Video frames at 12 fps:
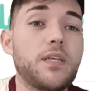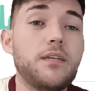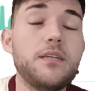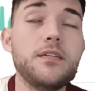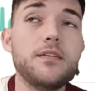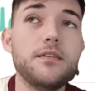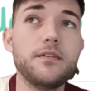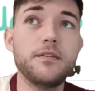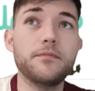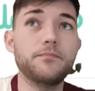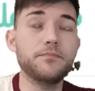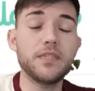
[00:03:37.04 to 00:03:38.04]

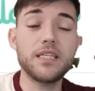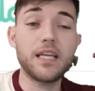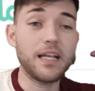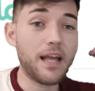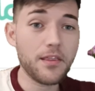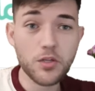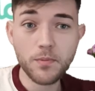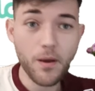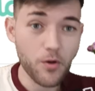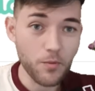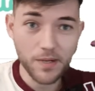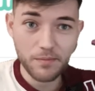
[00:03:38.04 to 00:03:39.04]
y, que nadie os va
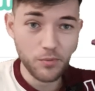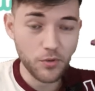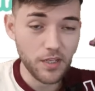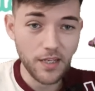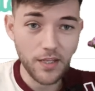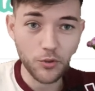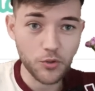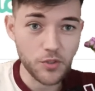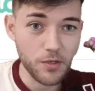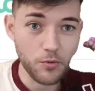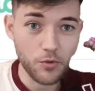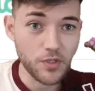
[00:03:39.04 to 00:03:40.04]
a comprar por 500
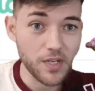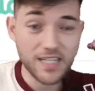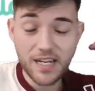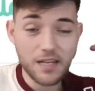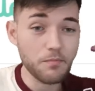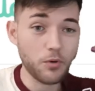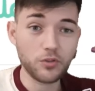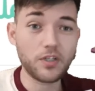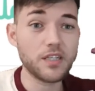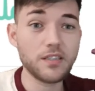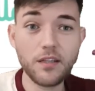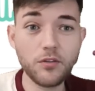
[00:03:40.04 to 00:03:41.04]
euros. Es que ni por
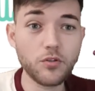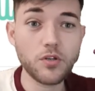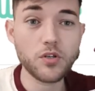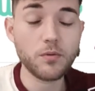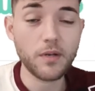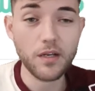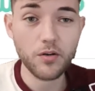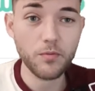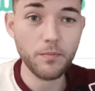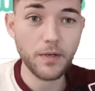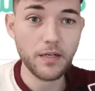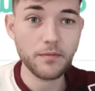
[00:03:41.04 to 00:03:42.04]
300 os lo van a
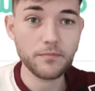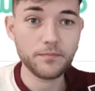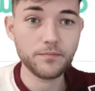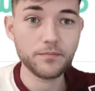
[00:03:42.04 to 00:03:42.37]
comprar.